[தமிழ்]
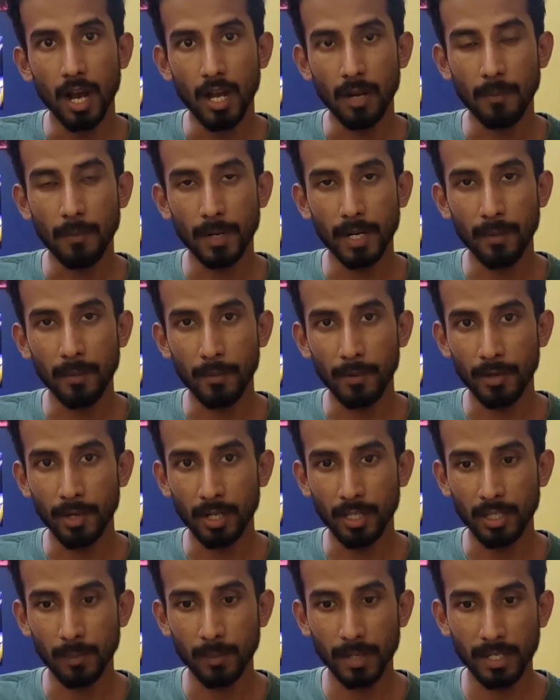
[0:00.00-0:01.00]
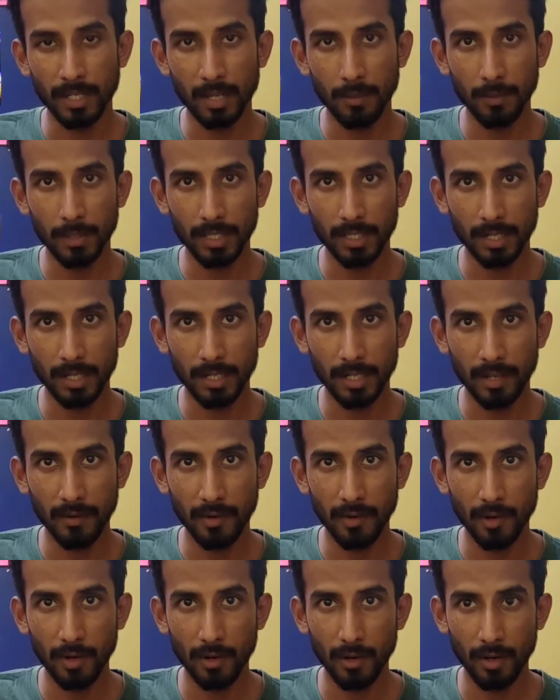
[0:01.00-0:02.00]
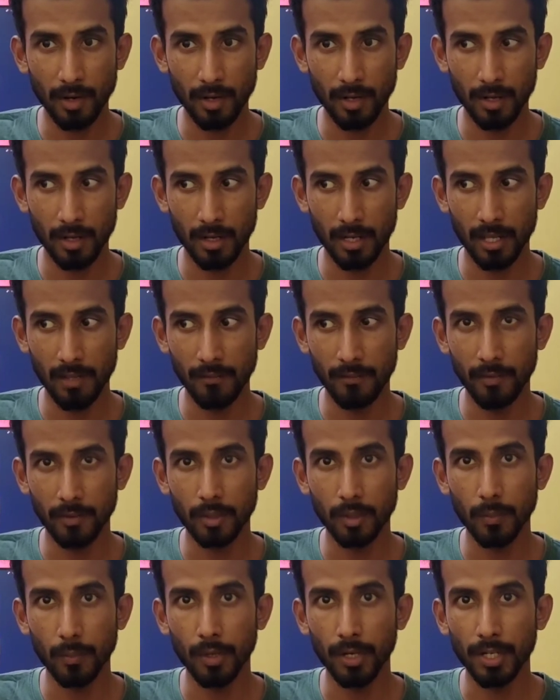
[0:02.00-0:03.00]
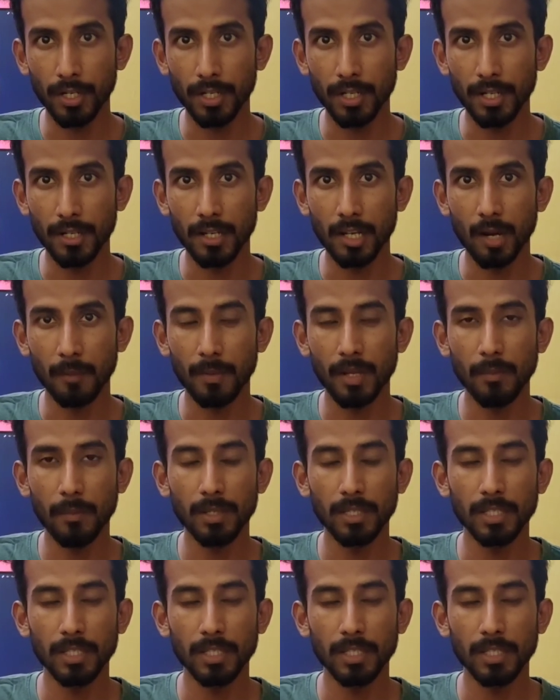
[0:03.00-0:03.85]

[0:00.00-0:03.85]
ஹக் பண்ண முடியும் அந்த மாதிரி தான் பார்த்திங்கன்னா டேவிடோட லைஃப் வந்து போய்கிட்டே இருக்குது அப்படியே